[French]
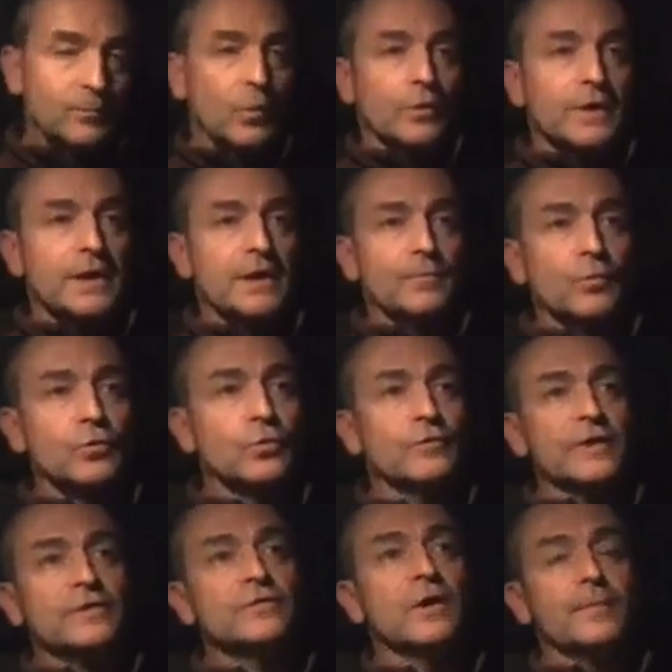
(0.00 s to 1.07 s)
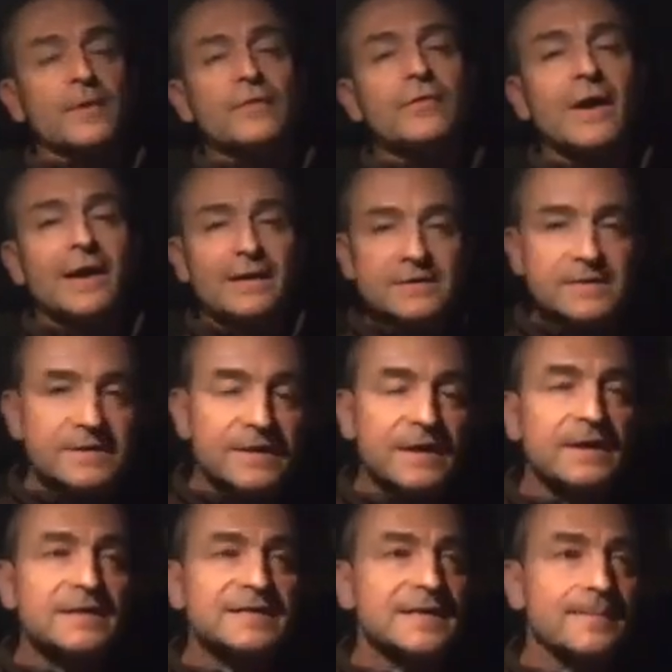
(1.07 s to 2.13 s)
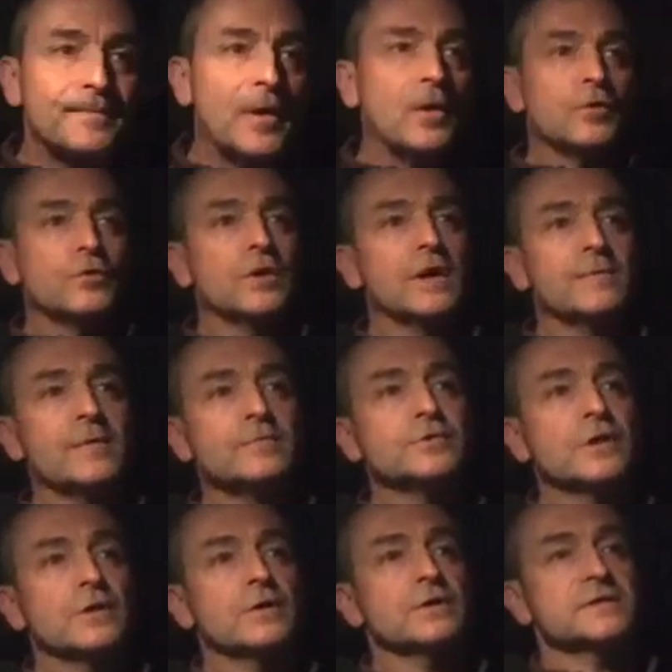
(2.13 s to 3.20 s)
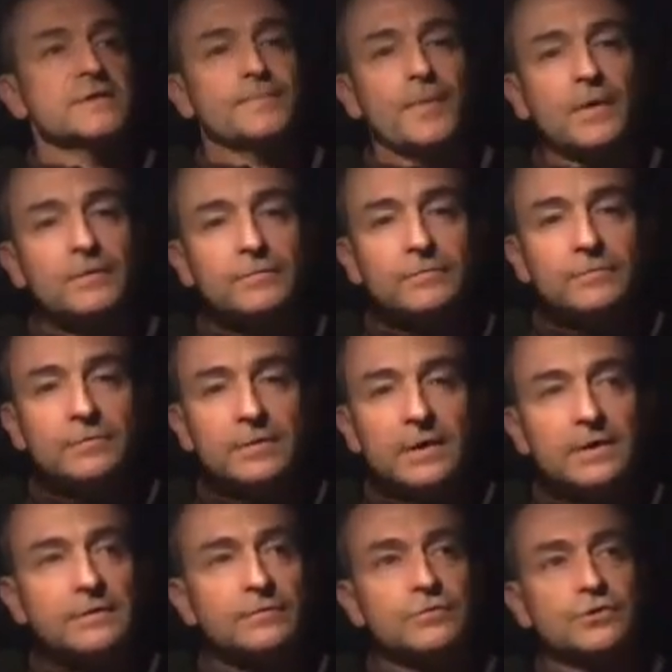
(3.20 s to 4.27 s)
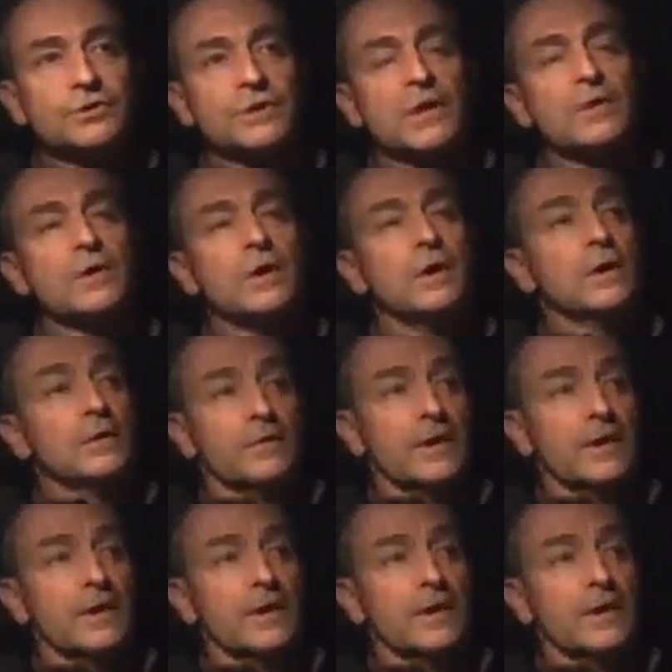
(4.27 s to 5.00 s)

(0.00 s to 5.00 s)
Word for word: Bon, il y a des bons convecteurs, mais voilà, c'est pas encore la même chaleur. C'est pas une, chaleur.